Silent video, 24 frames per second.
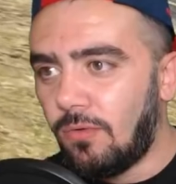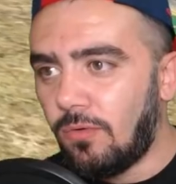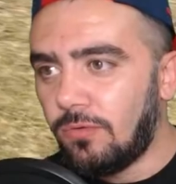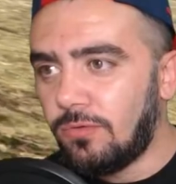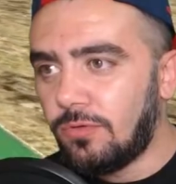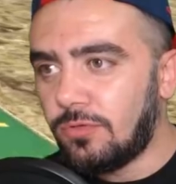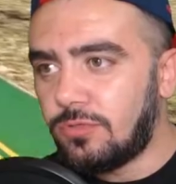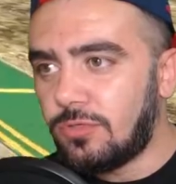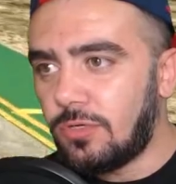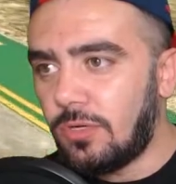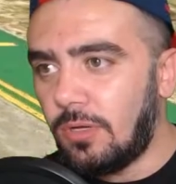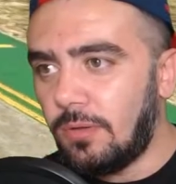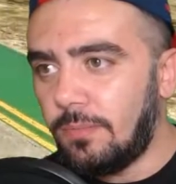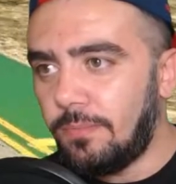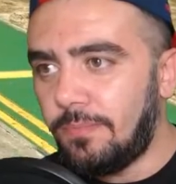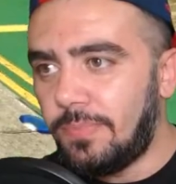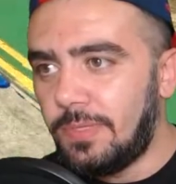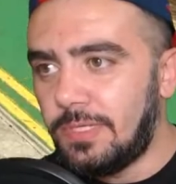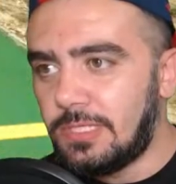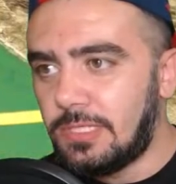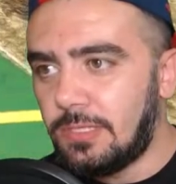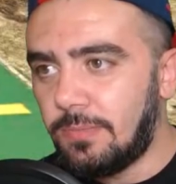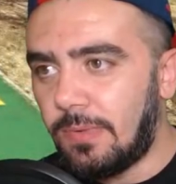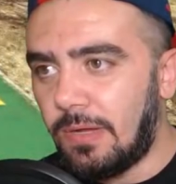Ondan sonra
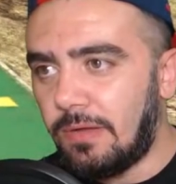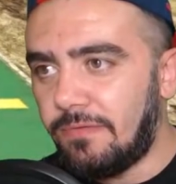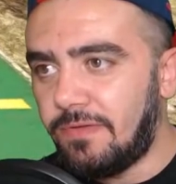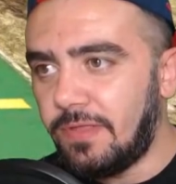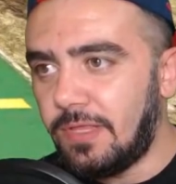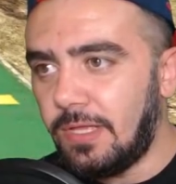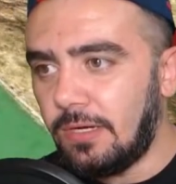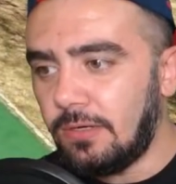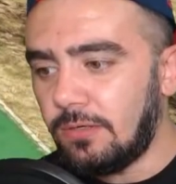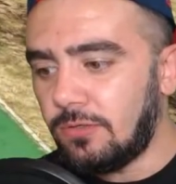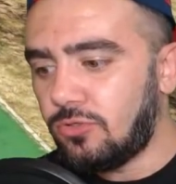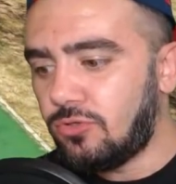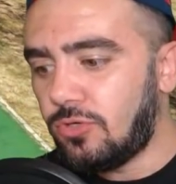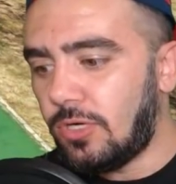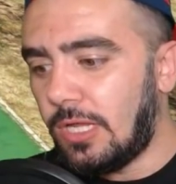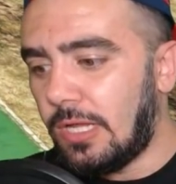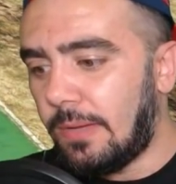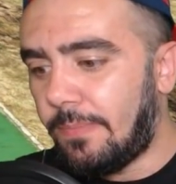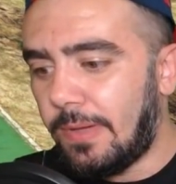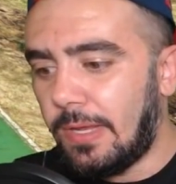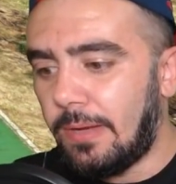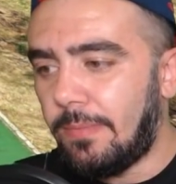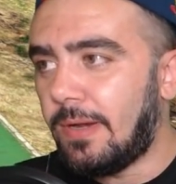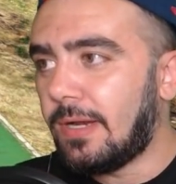pisti mahveder.
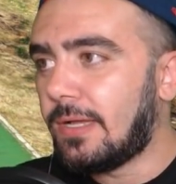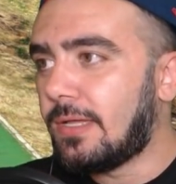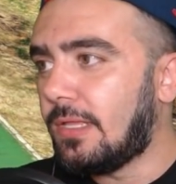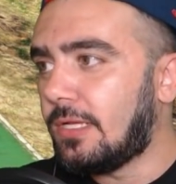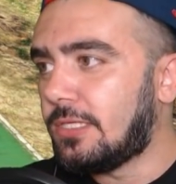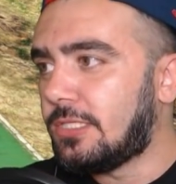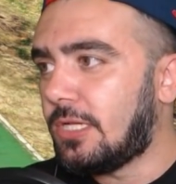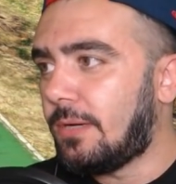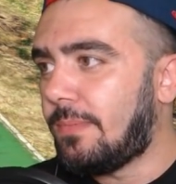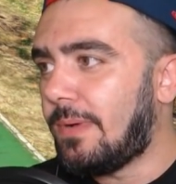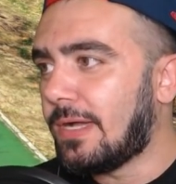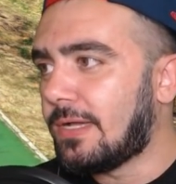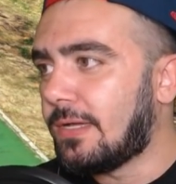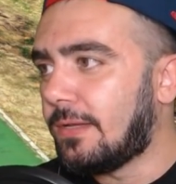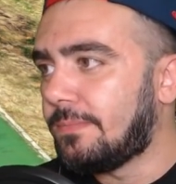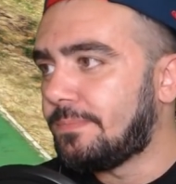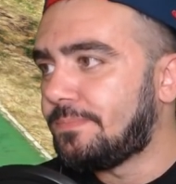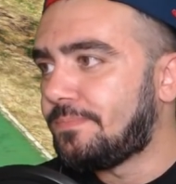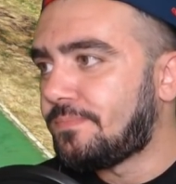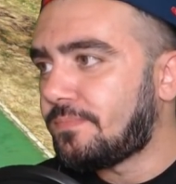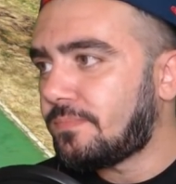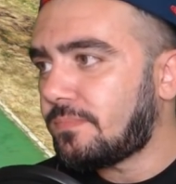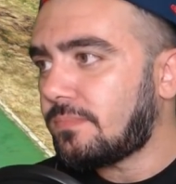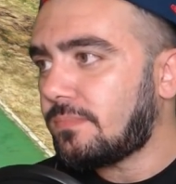Şuraya yapalım arkadaşlar bakın.
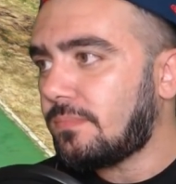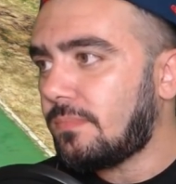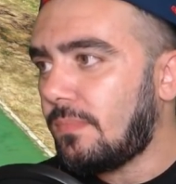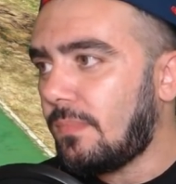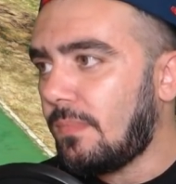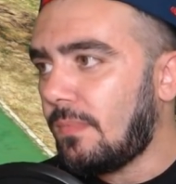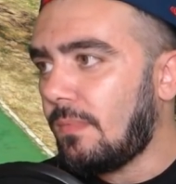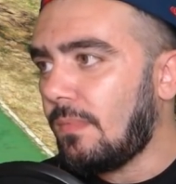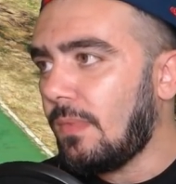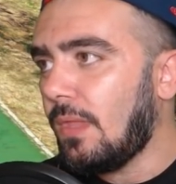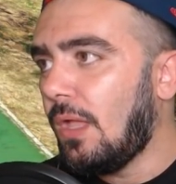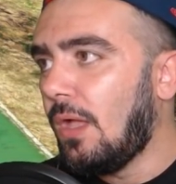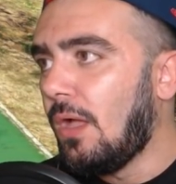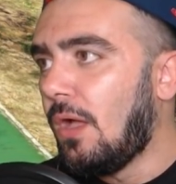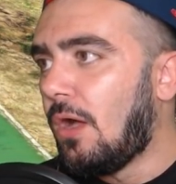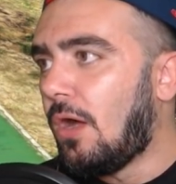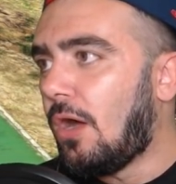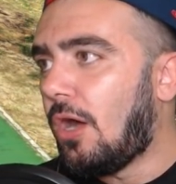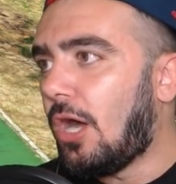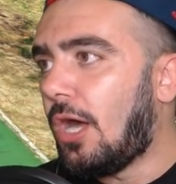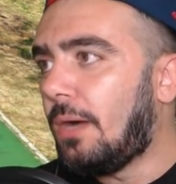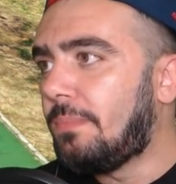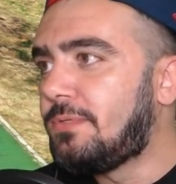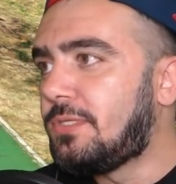
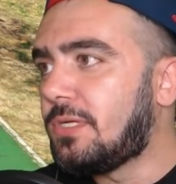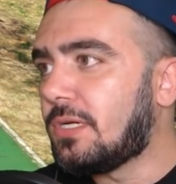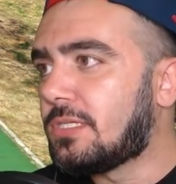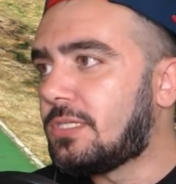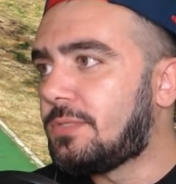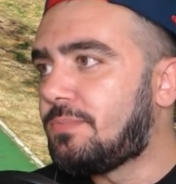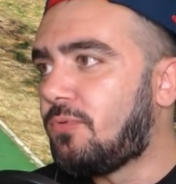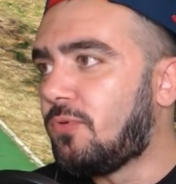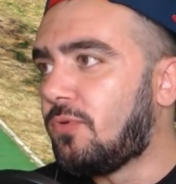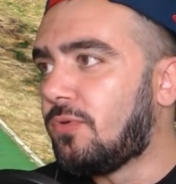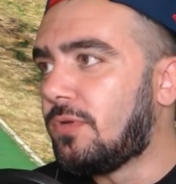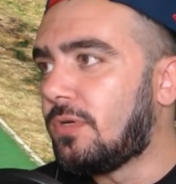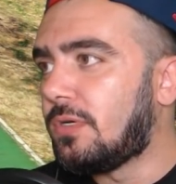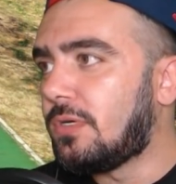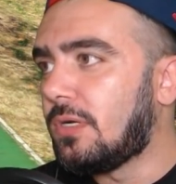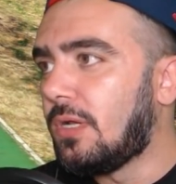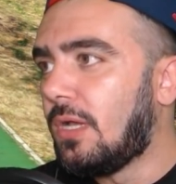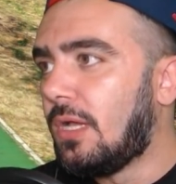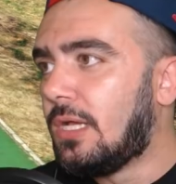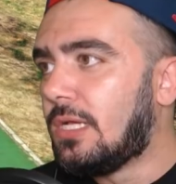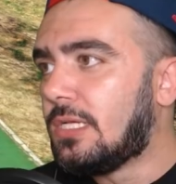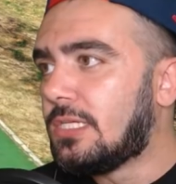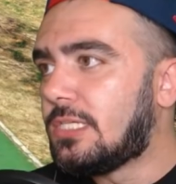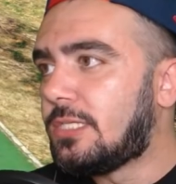Object Spawner
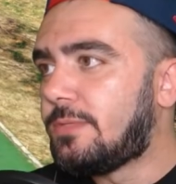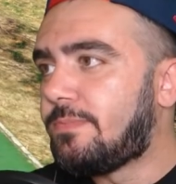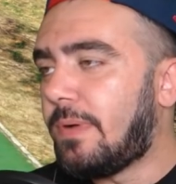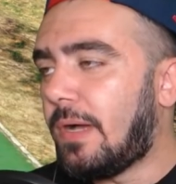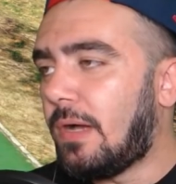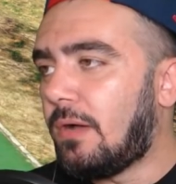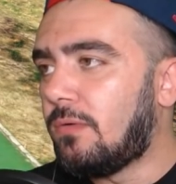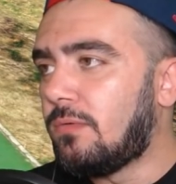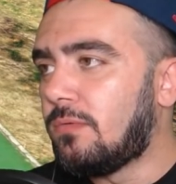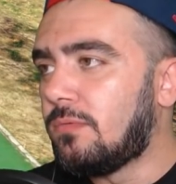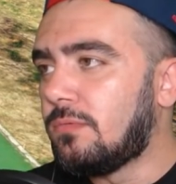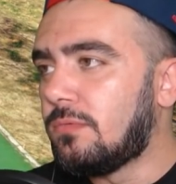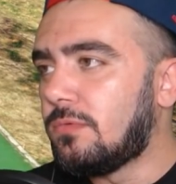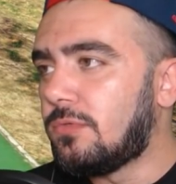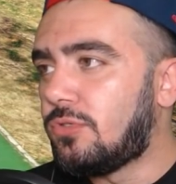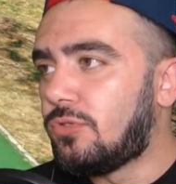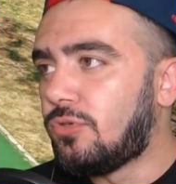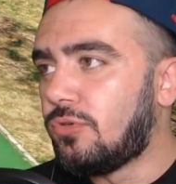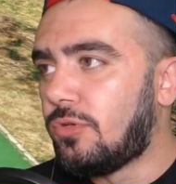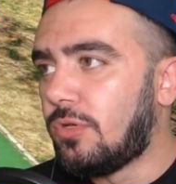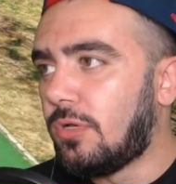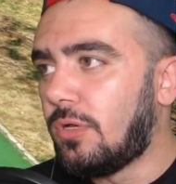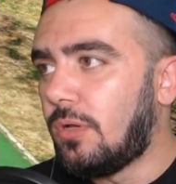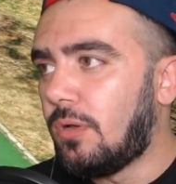Spawn
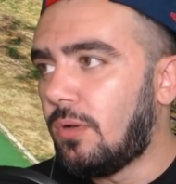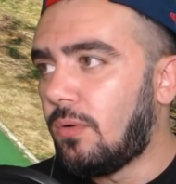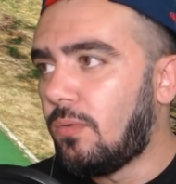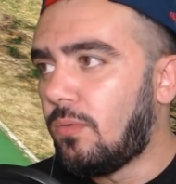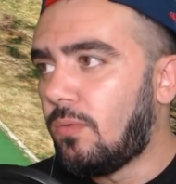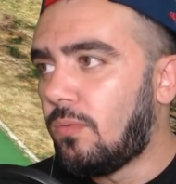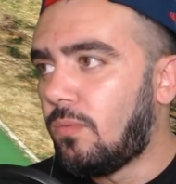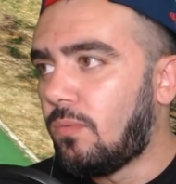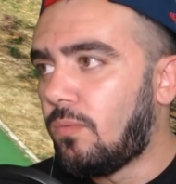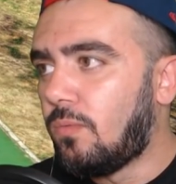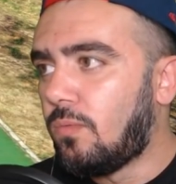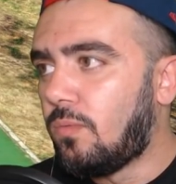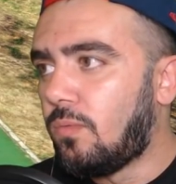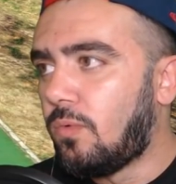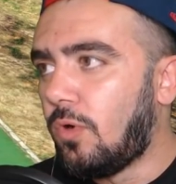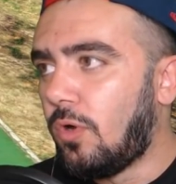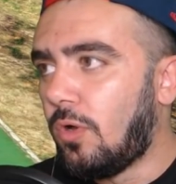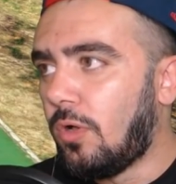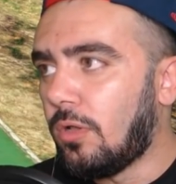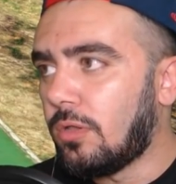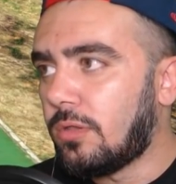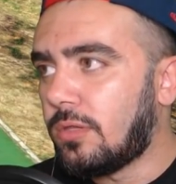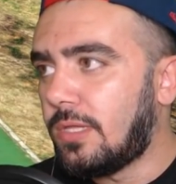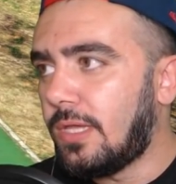to the
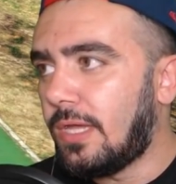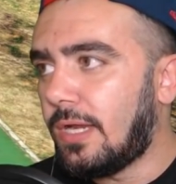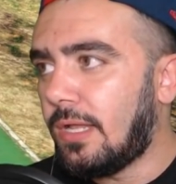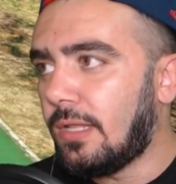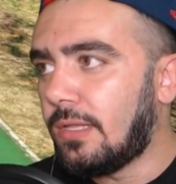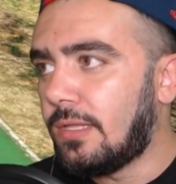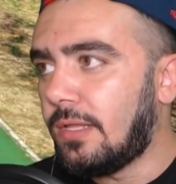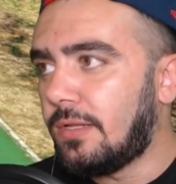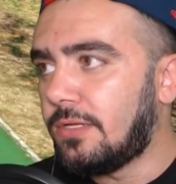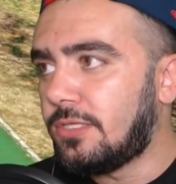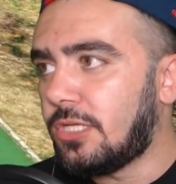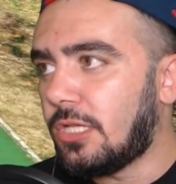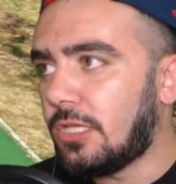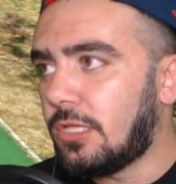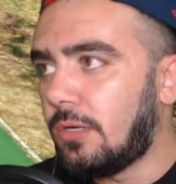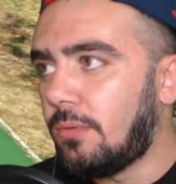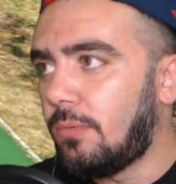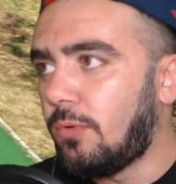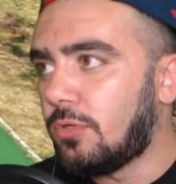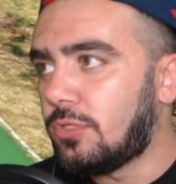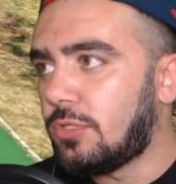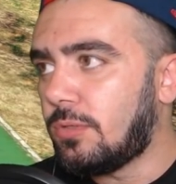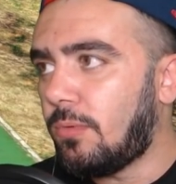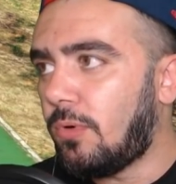World herhalde yanlış
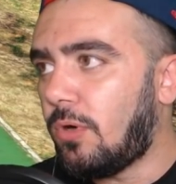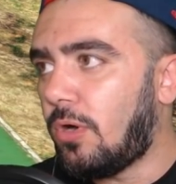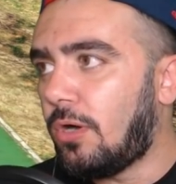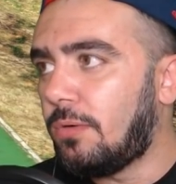hatırlamıyorsam.